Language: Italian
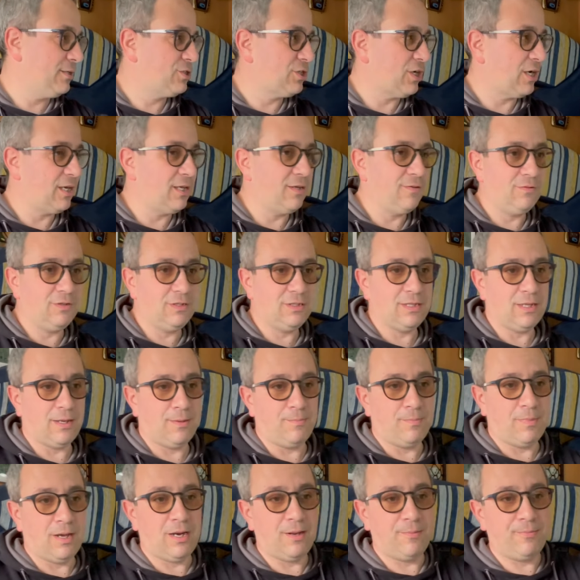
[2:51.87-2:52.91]
ci arrivi da
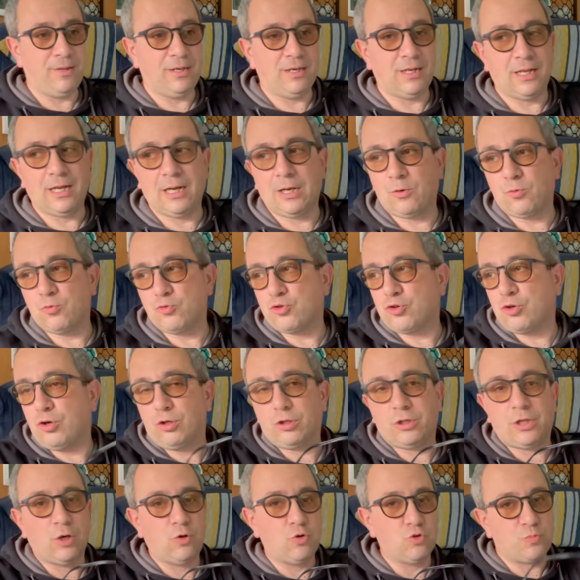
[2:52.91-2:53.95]
malapena la
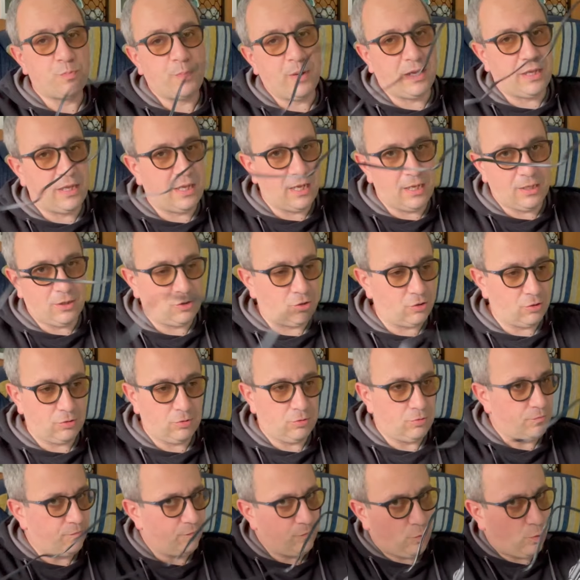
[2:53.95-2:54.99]
cruscotta allo specchietto
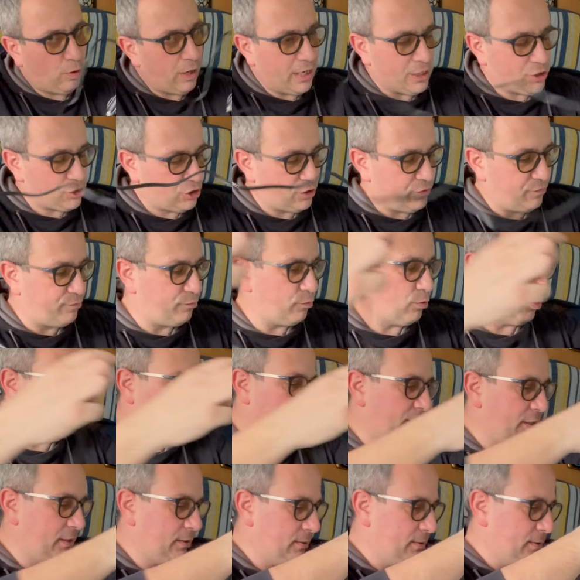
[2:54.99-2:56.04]
non, non, esci
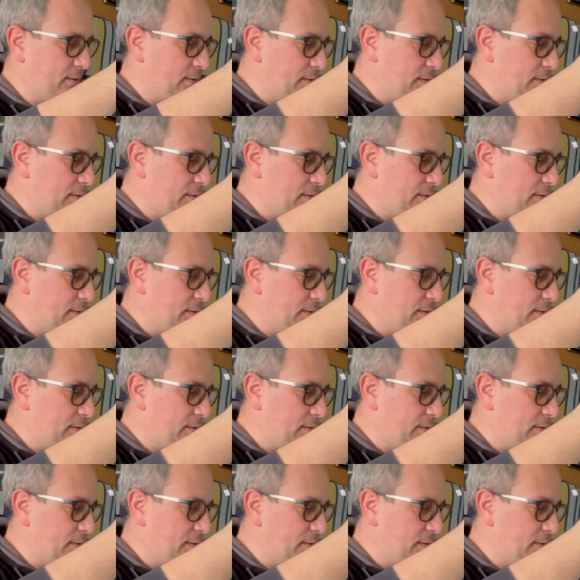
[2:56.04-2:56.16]
fuori